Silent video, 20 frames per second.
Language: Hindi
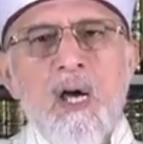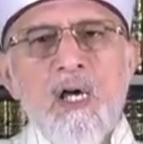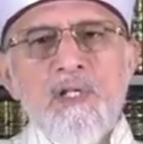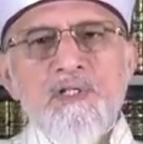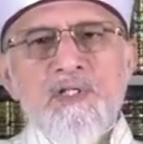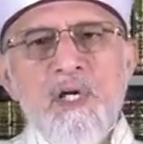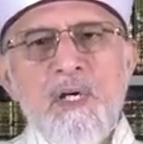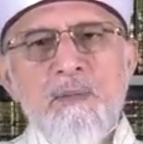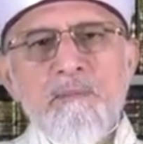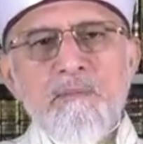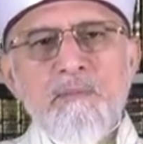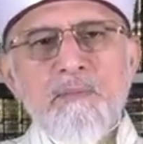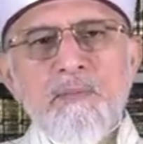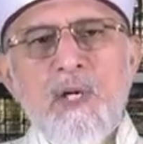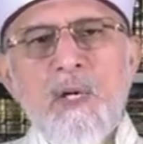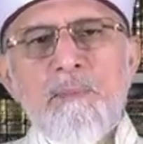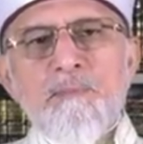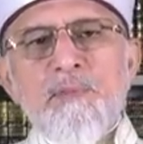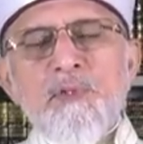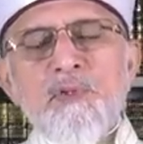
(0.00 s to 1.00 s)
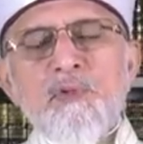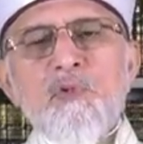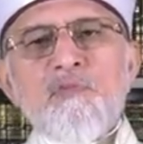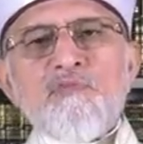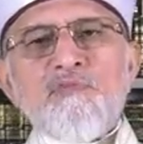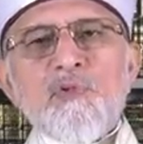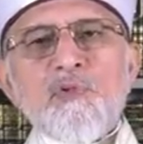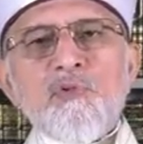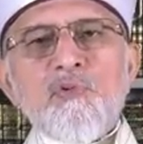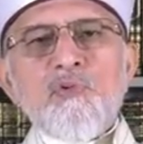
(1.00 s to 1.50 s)
आज हम अपनी
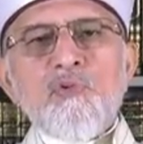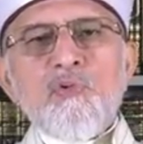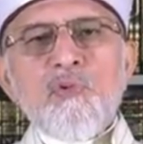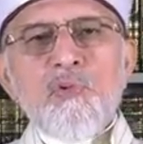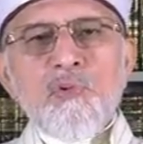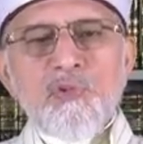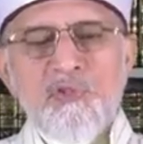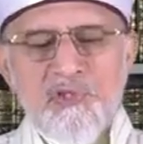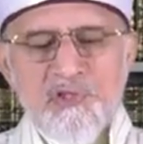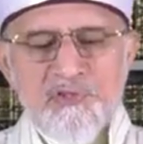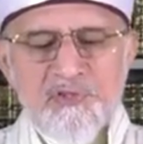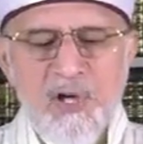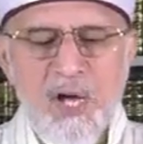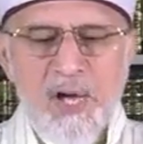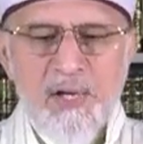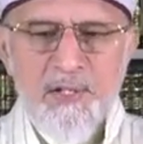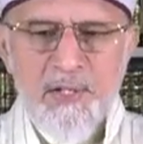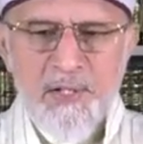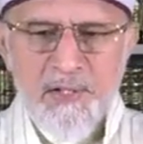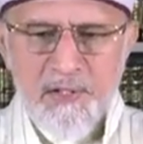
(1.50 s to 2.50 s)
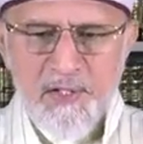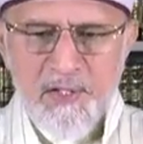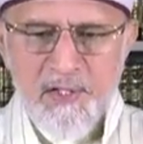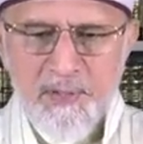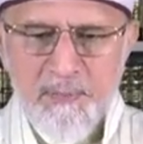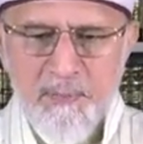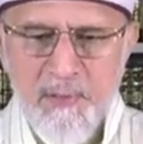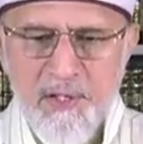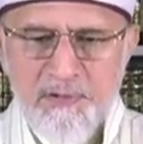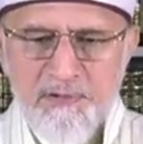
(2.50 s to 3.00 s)
गुफ्तगु को जिस आया
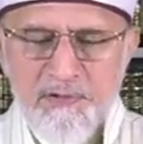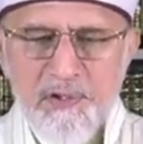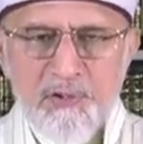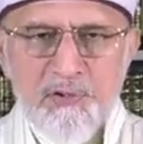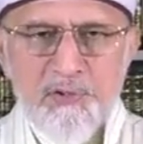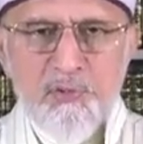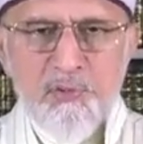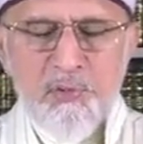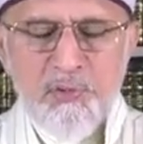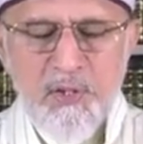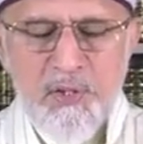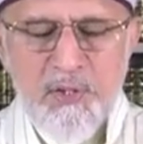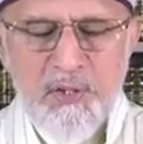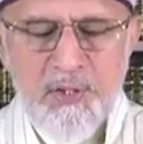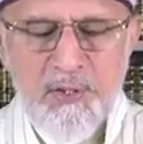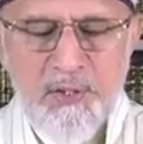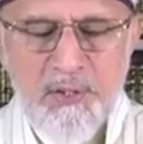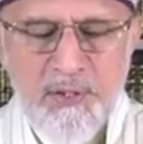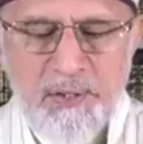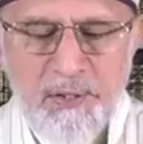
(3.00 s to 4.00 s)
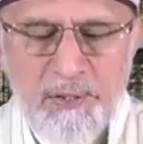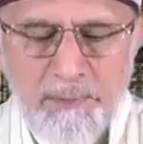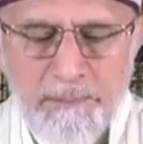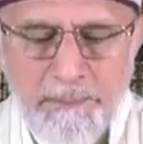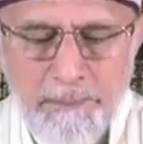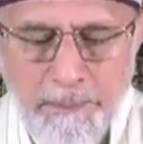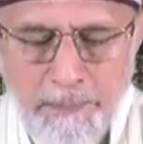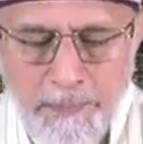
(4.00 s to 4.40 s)
करीमा से शुरू कर रहे हैं